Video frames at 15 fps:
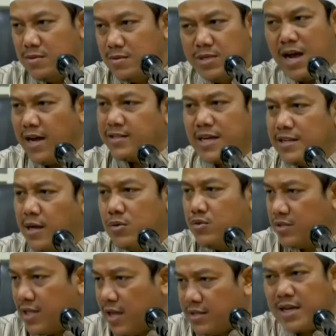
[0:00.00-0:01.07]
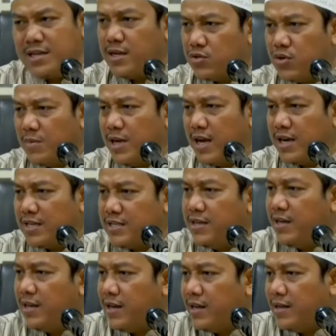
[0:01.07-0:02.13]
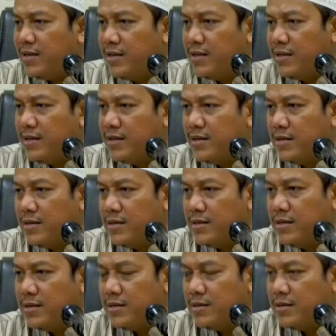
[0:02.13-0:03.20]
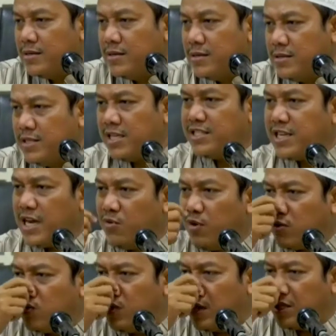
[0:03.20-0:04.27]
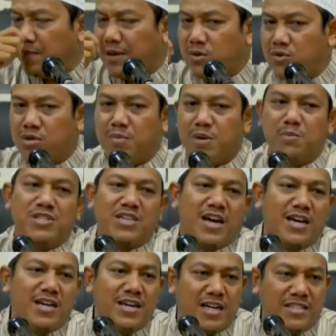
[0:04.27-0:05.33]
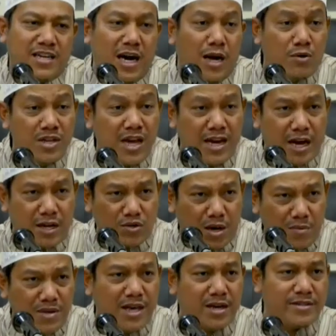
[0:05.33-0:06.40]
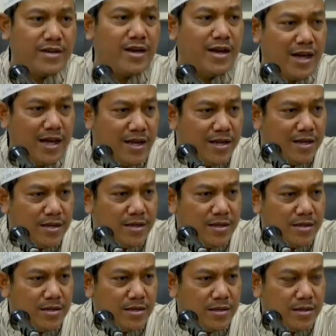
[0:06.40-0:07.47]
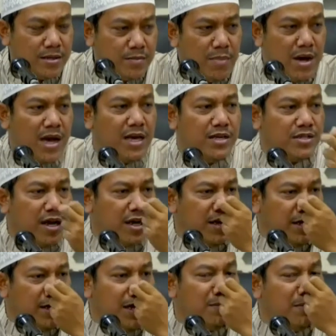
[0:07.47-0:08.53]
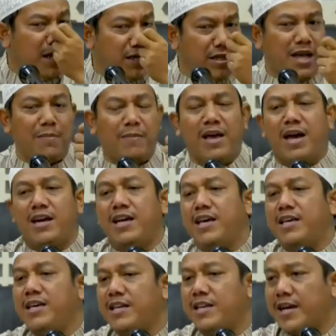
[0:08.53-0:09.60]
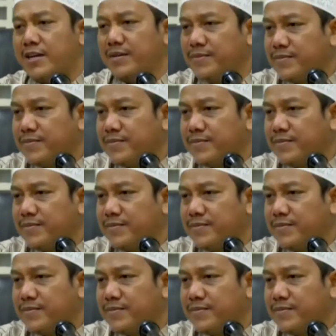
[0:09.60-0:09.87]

Jangan tanya ustaz, tanya suami Anda sendiri dan cari waktu yang tepat untuk berbicara dengannya. Kalau dia adalah suami yang saleh, maka insya Allah dia mengerti apa yang Anda inginkan.